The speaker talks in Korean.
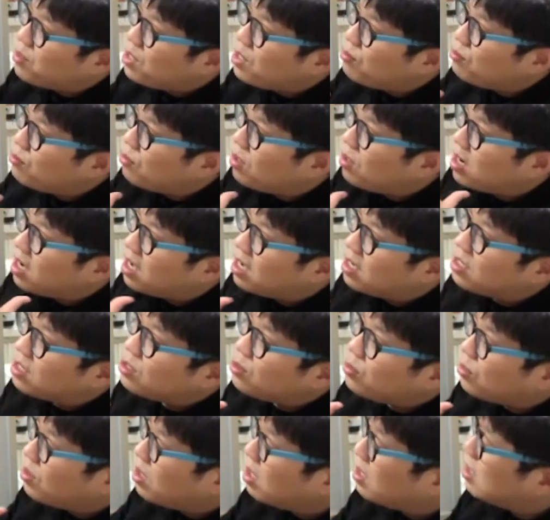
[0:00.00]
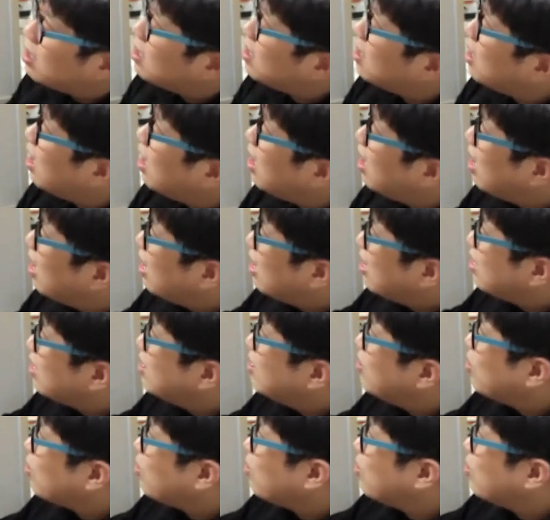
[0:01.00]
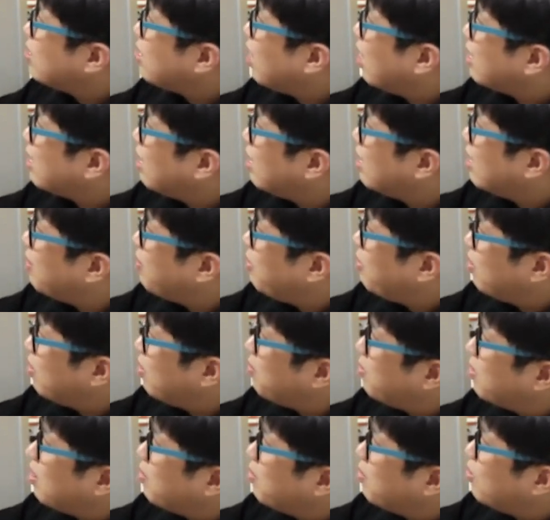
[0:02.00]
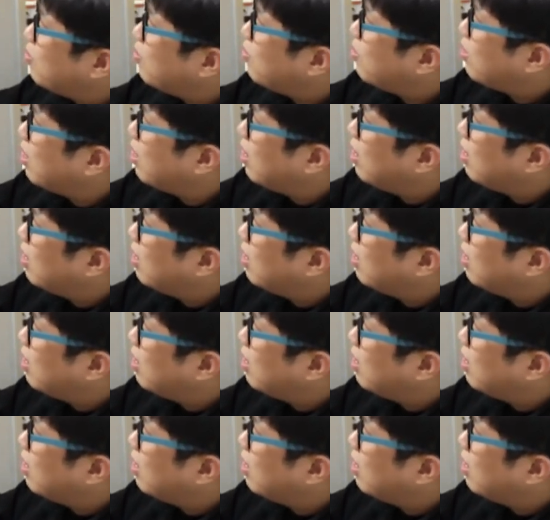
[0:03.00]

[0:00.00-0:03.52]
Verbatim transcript: 미국에게 의존했는데 그것도 차단해 버립니다. 미국이.